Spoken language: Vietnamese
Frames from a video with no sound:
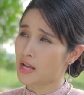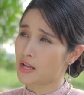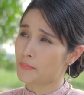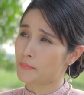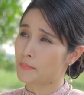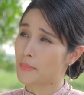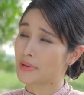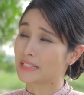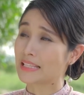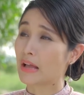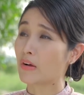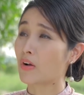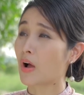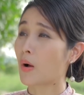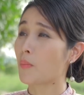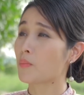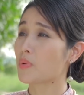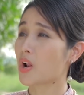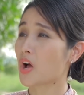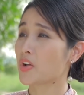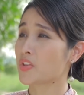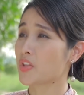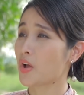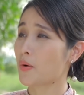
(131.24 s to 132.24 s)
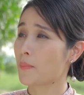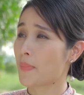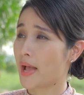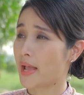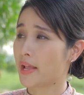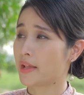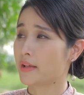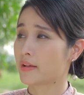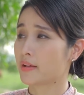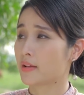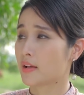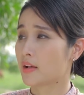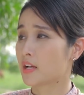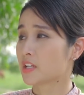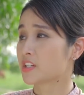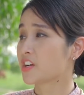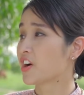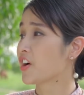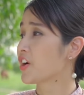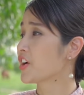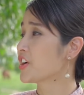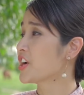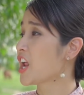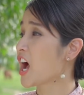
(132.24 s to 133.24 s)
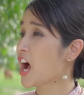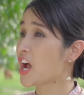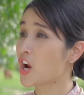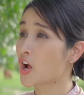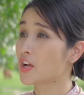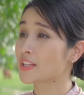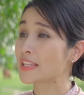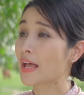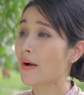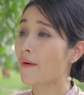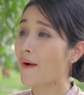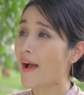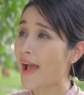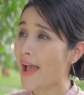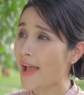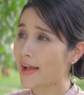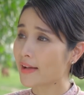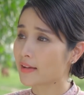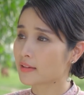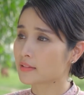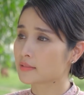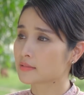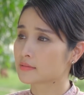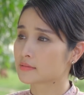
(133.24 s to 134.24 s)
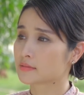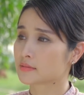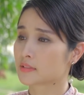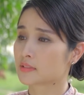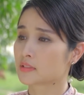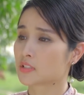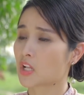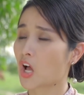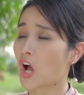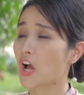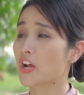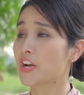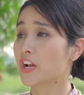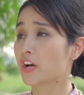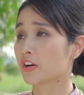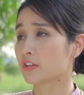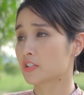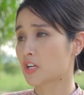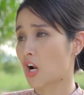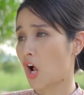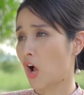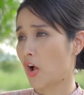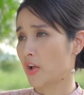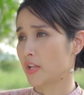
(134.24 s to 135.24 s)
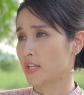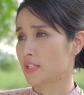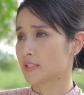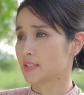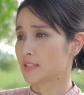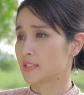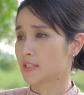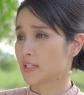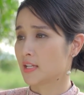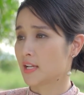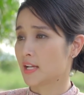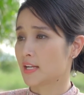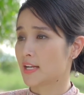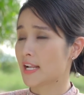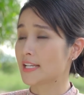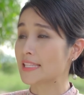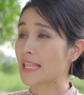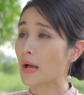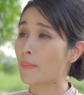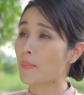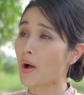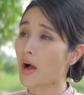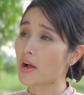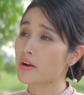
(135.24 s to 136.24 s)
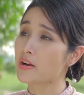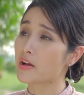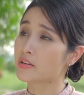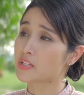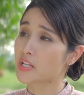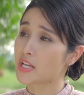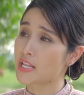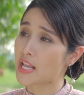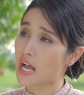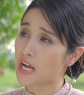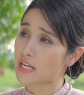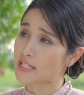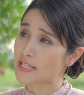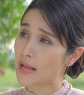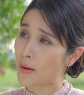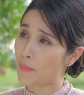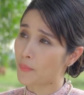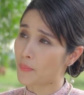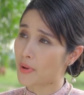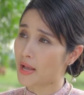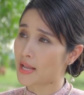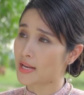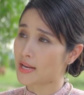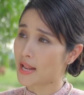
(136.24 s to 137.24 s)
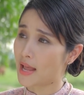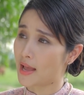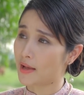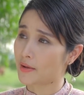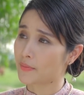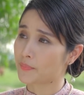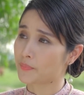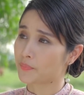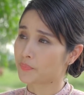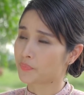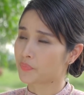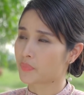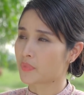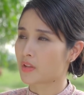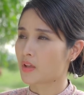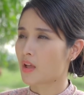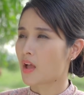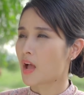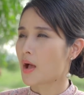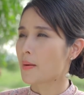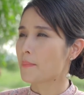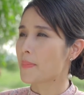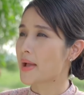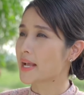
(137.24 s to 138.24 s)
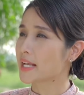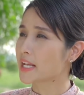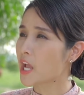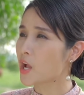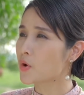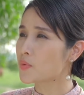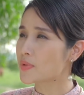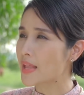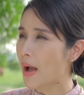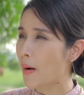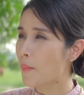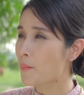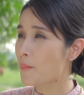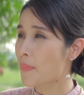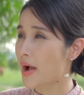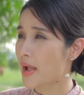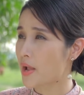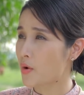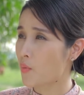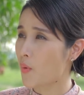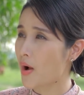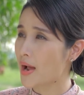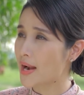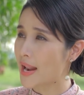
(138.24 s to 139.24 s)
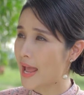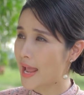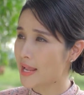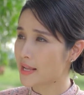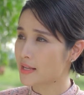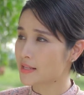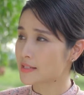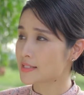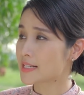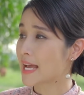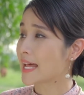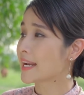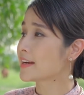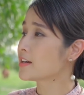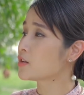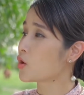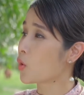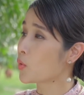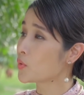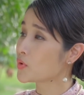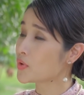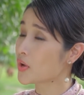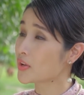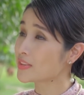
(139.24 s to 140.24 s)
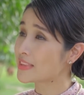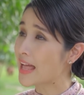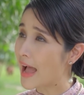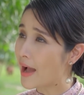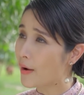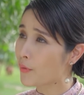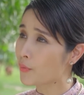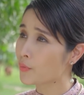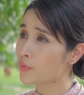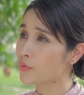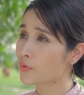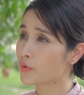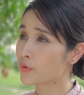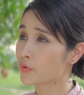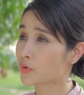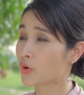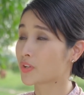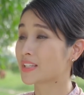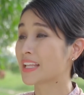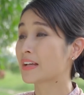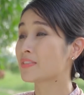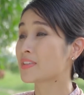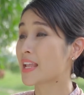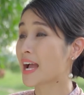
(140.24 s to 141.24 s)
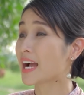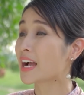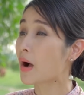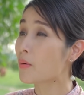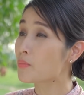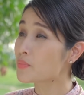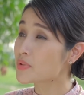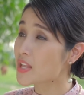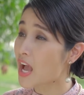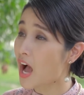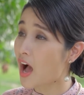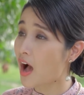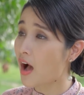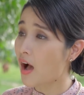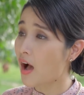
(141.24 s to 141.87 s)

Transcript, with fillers: mày mà tao không lo cho mày, người đời nói tao ác. Thôi được rồi, để tao mở đường cho vợ chồng mày về. Mày kêu chồng mày qua đây canh ruộng cho tao, rồi tao trả công